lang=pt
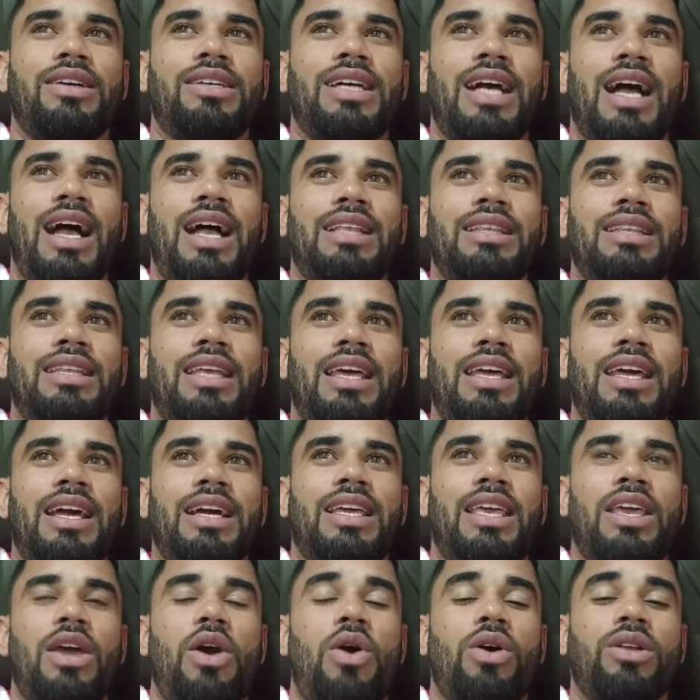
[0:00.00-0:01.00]
Já andei
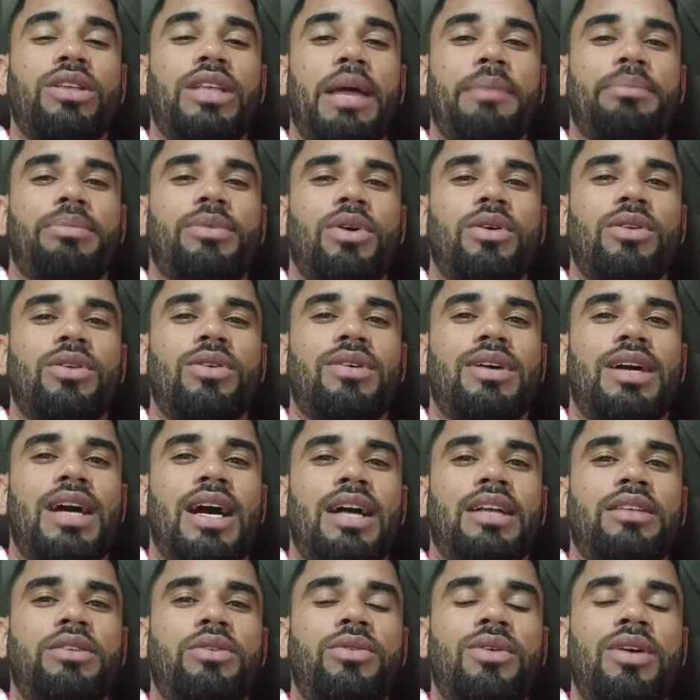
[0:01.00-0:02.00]
aqui, rodei por todo
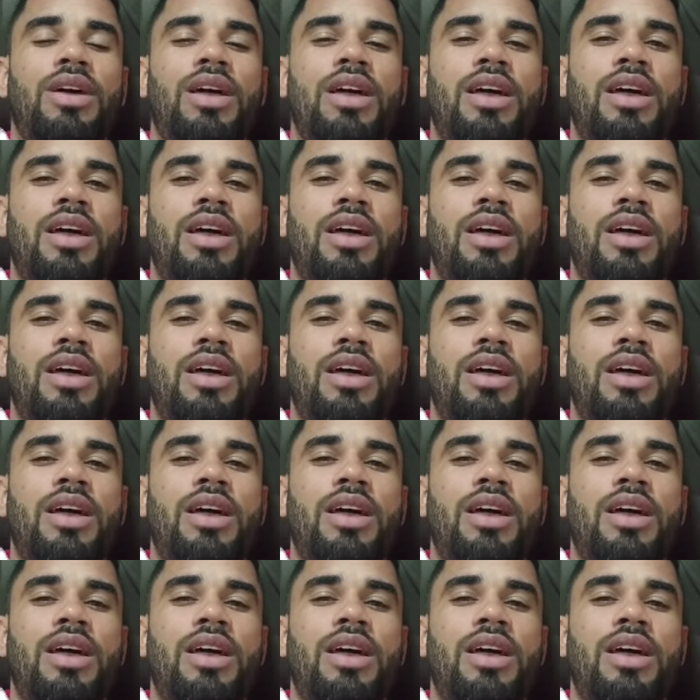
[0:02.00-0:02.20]
canto.